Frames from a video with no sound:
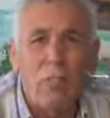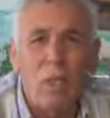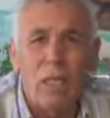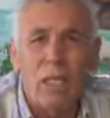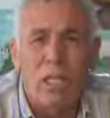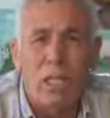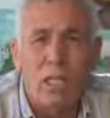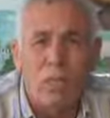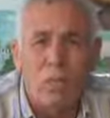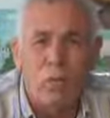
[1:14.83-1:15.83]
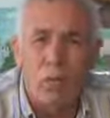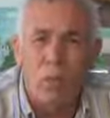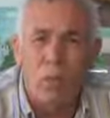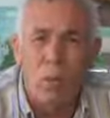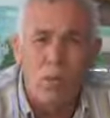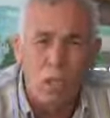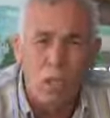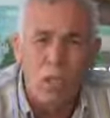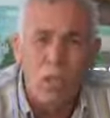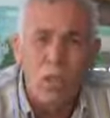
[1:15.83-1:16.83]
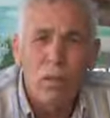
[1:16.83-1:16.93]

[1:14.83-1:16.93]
bu tedirginlikte kurtulmamıştır